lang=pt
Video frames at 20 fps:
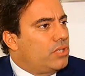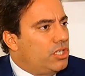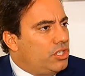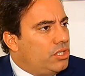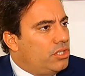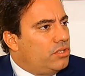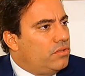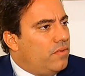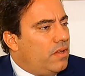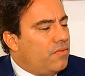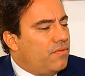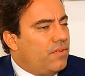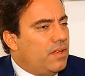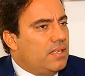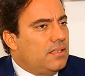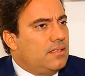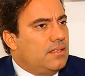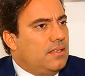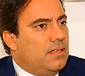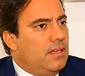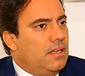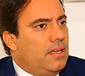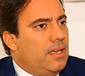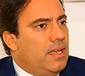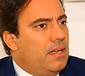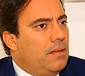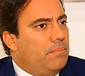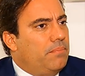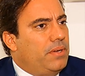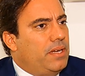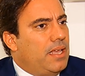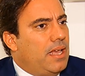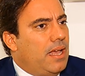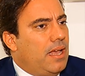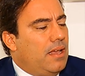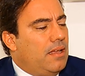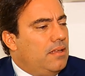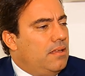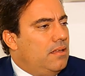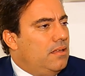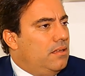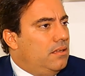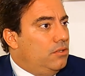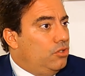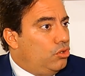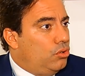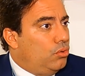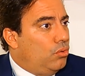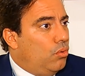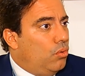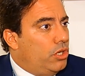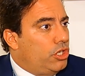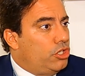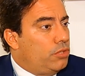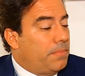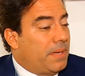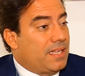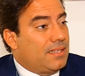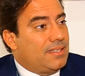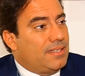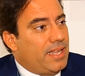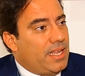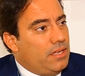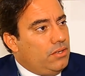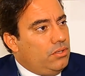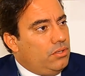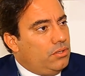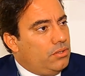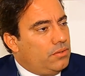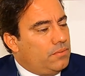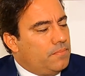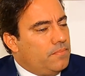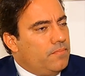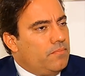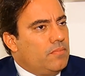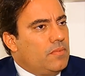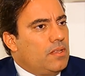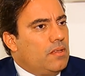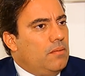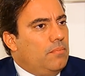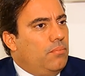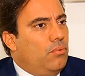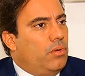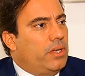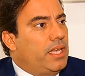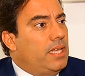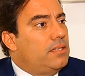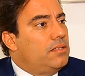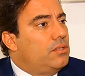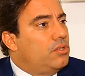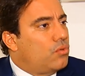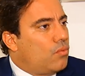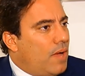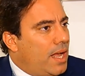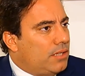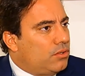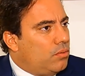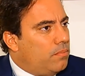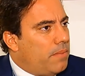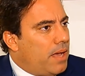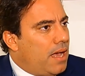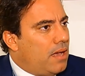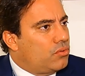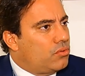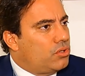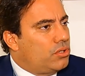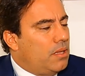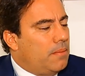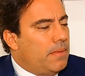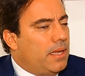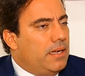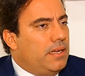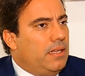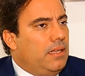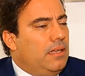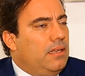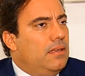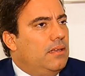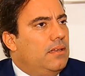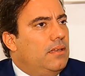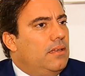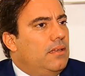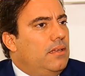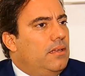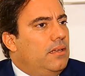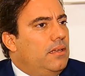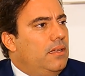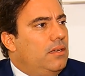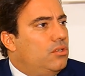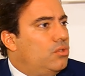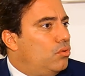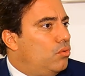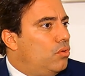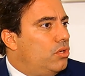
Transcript: O que a gente vai fazer é ampliar de dois para seis porque esses quatro barcos da Marinha, eles